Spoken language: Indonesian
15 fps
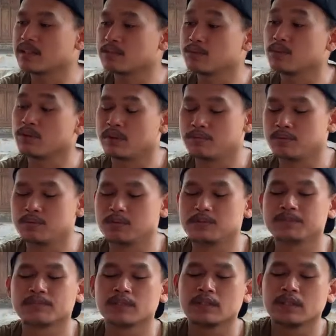
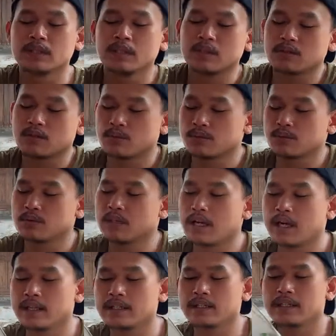10.000 terus
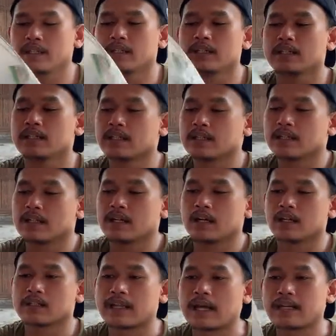juga ini
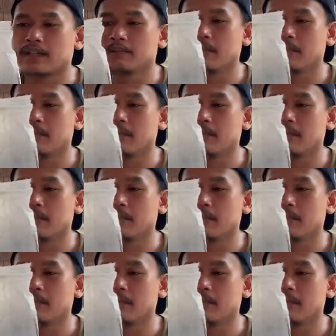tali